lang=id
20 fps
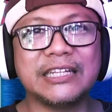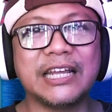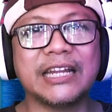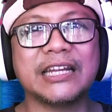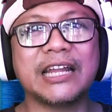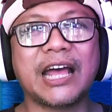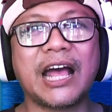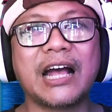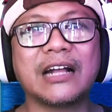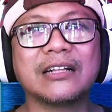
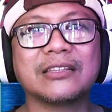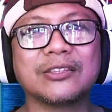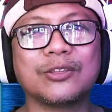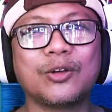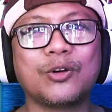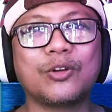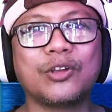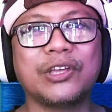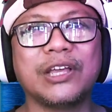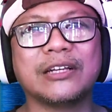dan
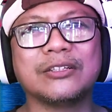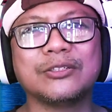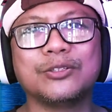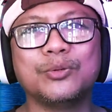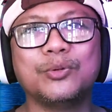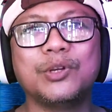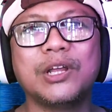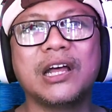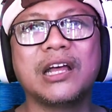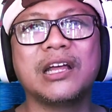aktor yang
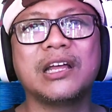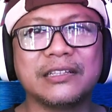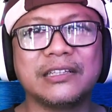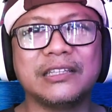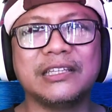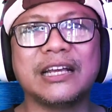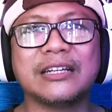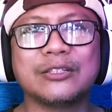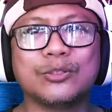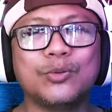sudah
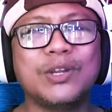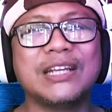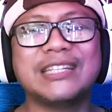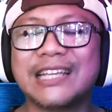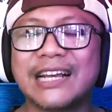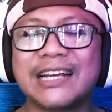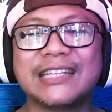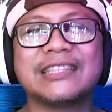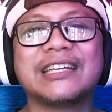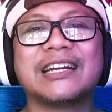yang sudah
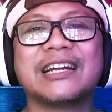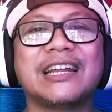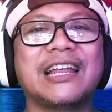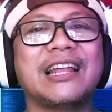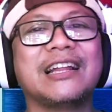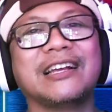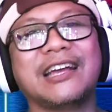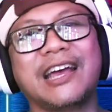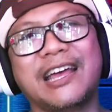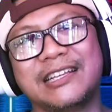sangat
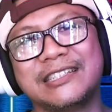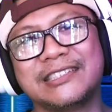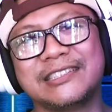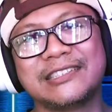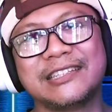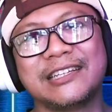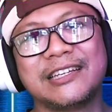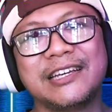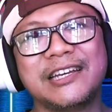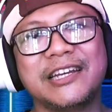terkenal,
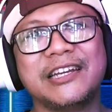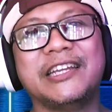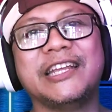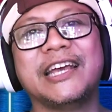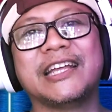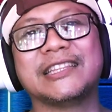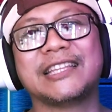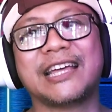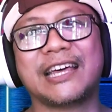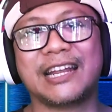guys.
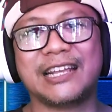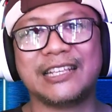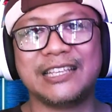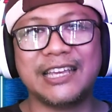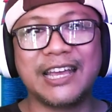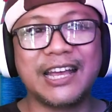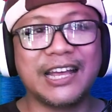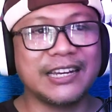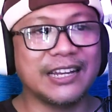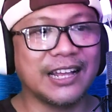Di
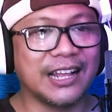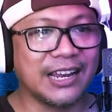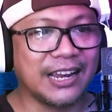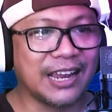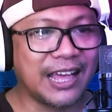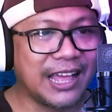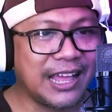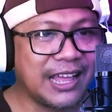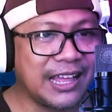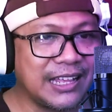antaranya
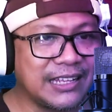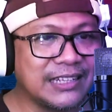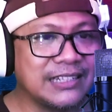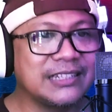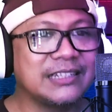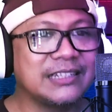adalah